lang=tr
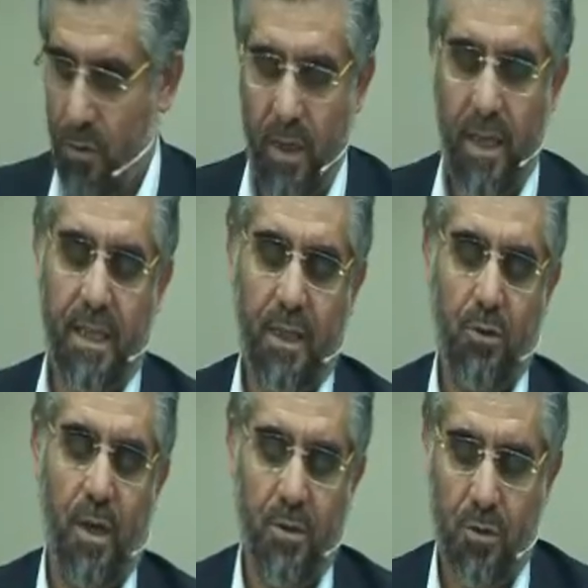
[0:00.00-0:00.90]
Feulaike
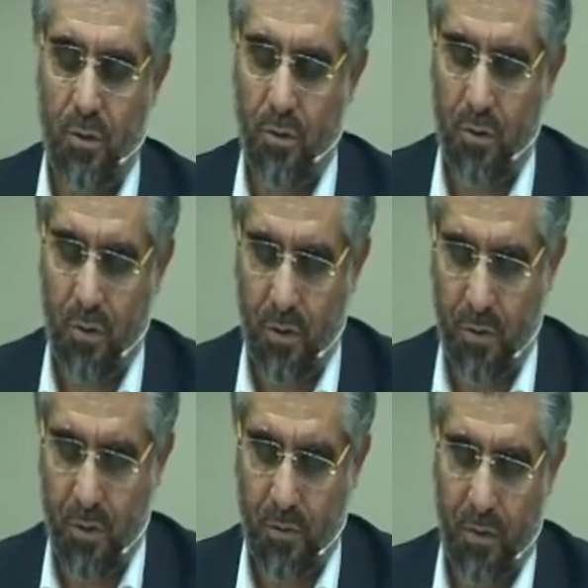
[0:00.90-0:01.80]
tuha sonunu sonunu
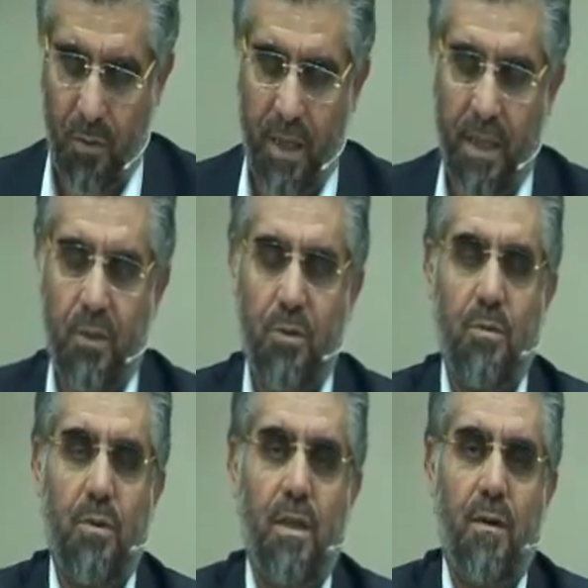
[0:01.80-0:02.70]
diyoruz. Feulaike
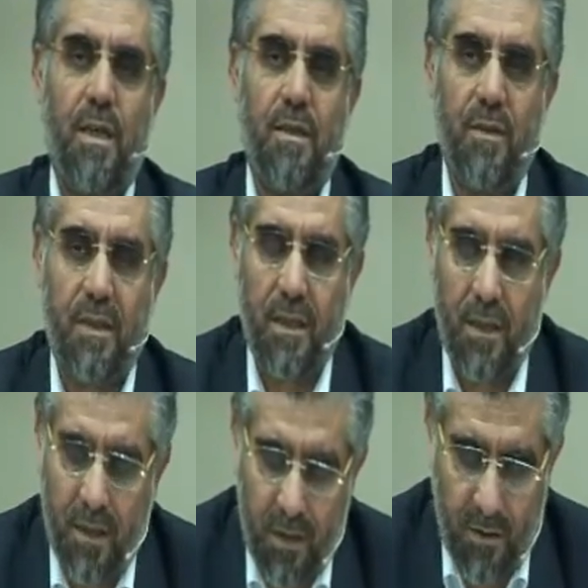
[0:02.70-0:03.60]
tubullahu aleyhi
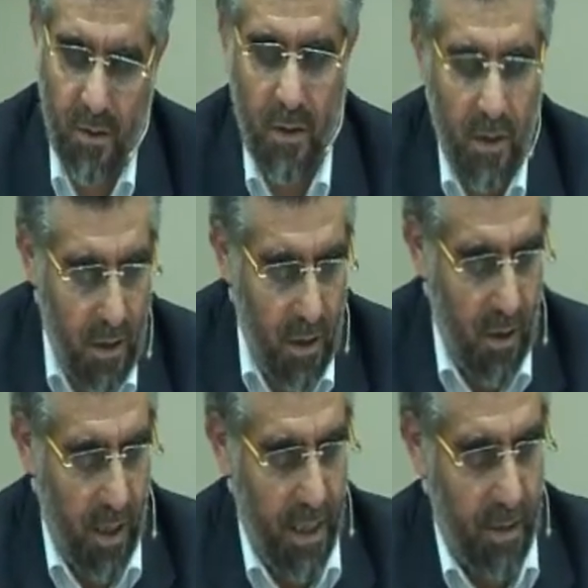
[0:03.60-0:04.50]
mekanallahu
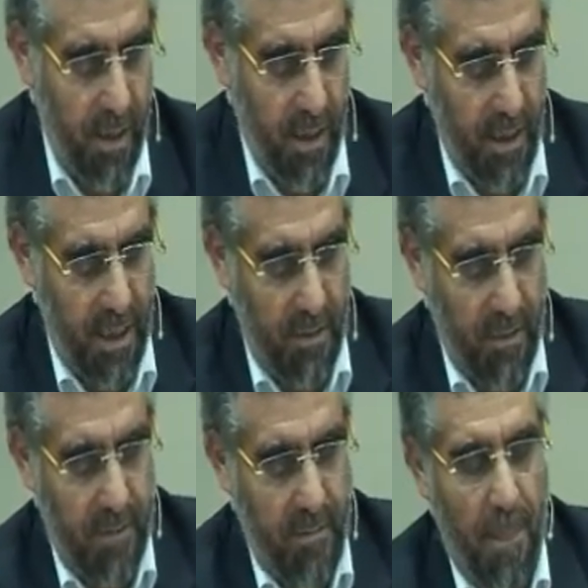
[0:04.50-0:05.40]
alimen
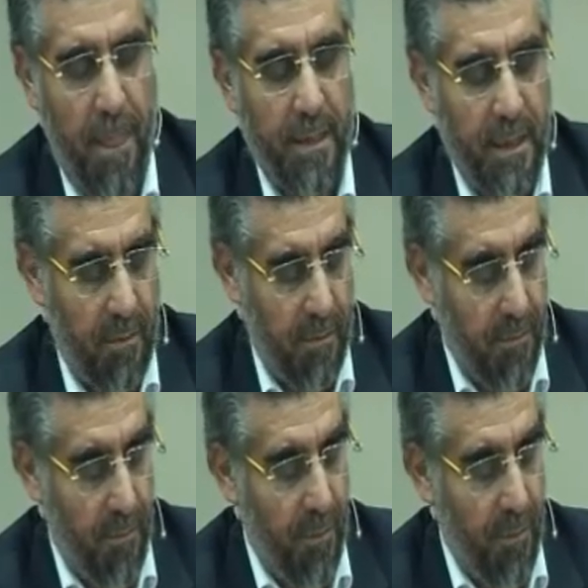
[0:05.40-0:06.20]
hakime. Tamam.